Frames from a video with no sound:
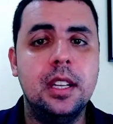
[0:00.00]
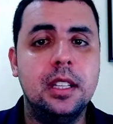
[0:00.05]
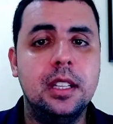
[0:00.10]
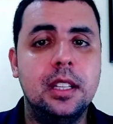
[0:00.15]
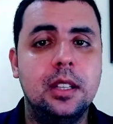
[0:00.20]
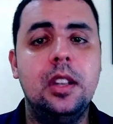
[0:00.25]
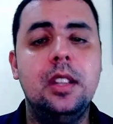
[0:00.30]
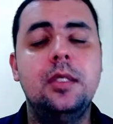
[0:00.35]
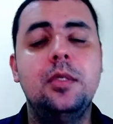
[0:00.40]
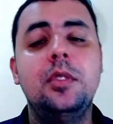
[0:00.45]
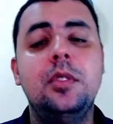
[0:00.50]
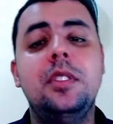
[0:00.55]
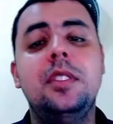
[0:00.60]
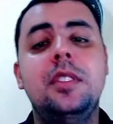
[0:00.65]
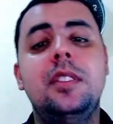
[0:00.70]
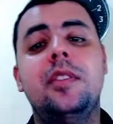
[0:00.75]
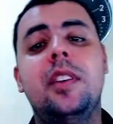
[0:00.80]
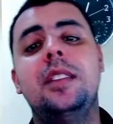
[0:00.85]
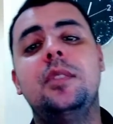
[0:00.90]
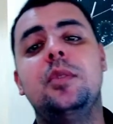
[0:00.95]
Então, ele nos
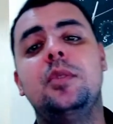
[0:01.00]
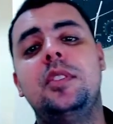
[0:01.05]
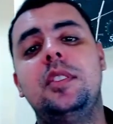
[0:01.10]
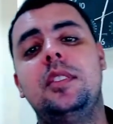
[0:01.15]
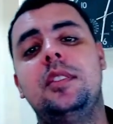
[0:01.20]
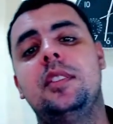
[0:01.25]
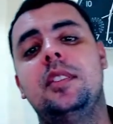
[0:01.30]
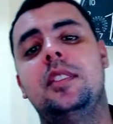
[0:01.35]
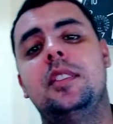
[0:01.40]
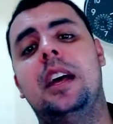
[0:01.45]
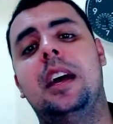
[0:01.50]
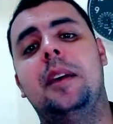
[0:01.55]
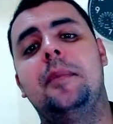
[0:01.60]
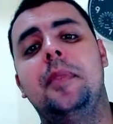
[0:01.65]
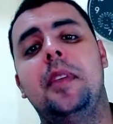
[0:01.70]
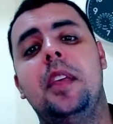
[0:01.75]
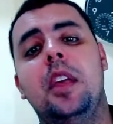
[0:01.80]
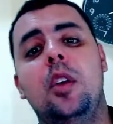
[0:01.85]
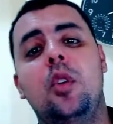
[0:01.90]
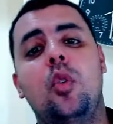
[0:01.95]
vai nos
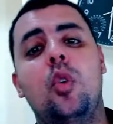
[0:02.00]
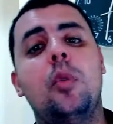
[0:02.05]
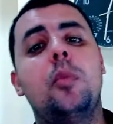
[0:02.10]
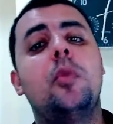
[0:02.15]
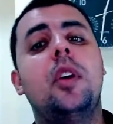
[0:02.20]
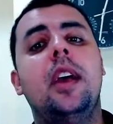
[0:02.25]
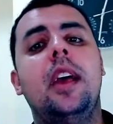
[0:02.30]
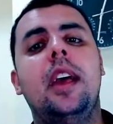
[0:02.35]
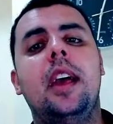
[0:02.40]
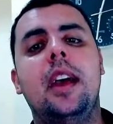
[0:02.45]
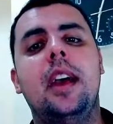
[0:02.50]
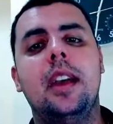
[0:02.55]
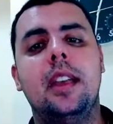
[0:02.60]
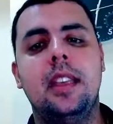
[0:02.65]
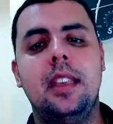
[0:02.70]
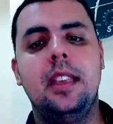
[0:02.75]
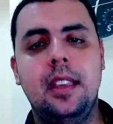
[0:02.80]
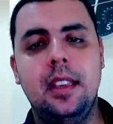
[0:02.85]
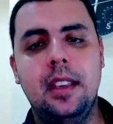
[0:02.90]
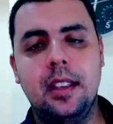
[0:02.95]
ensinar como é
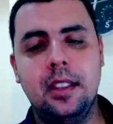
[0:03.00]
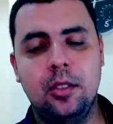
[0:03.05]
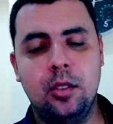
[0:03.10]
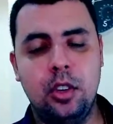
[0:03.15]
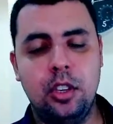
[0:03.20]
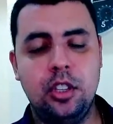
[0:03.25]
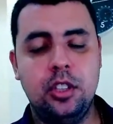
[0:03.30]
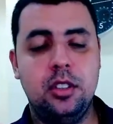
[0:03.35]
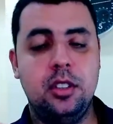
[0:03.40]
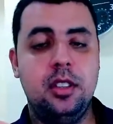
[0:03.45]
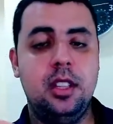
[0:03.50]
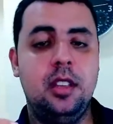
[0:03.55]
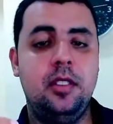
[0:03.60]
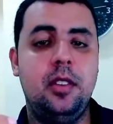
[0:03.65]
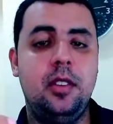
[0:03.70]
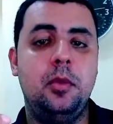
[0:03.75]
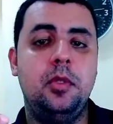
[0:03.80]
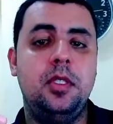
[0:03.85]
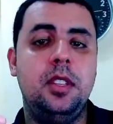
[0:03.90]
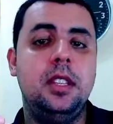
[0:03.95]
que nós
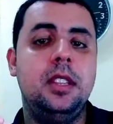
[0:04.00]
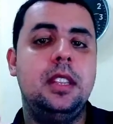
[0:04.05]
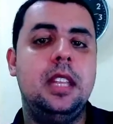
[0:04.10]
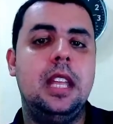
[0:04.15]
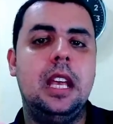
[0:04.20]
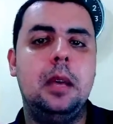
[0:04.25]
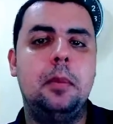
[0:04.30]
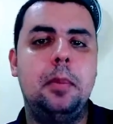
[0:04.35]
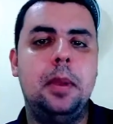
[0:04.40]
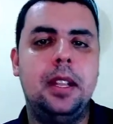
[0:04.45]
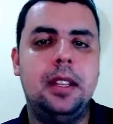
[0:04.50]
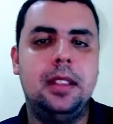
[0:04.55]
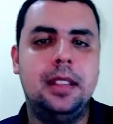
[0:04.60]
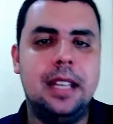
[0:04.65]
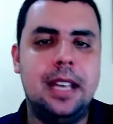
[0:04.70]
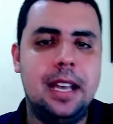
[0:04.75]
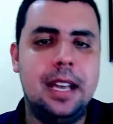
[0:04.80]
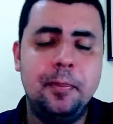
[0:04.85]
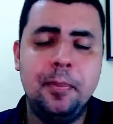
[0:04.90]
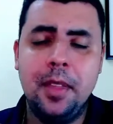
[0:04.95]
devemos
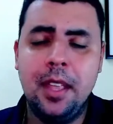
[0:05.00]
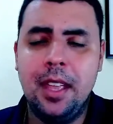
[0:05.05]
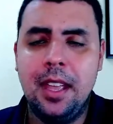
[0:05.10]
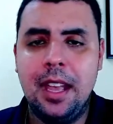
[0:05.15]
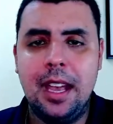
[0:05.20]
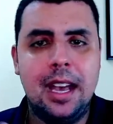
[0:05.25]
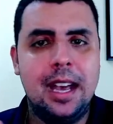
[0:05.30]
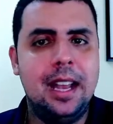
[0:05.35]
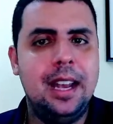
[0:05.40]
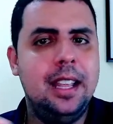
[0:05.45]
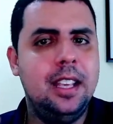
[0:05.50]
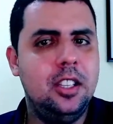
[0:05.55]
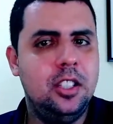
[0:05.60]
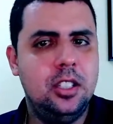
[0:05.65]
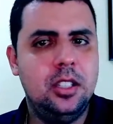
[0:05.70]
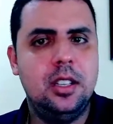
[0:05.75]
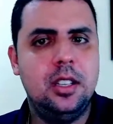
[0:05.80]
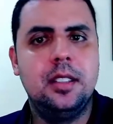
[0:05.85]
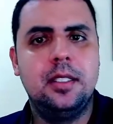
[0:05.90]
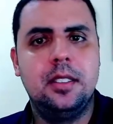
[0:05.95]
interpretar a
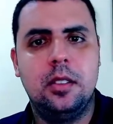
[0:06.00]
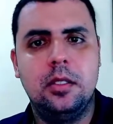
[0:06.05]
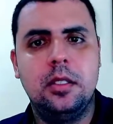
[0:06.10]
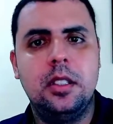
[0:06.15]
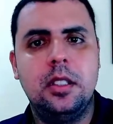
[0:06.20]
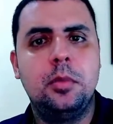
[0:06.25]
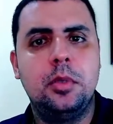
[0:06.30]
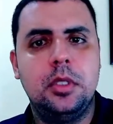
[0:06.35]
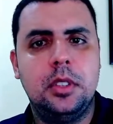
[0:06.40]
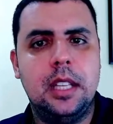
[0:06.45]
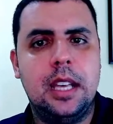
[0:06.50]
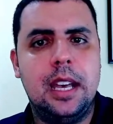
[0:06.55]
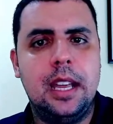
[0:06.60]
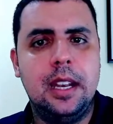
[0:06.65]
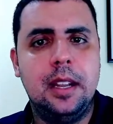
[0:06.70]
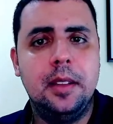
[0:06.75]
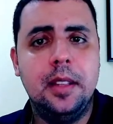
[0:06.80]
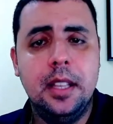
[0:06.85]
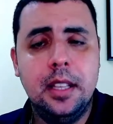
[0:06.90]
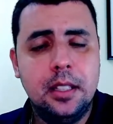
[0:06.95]
legislação
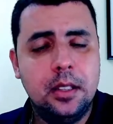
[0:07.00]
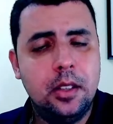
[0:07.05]
tributária.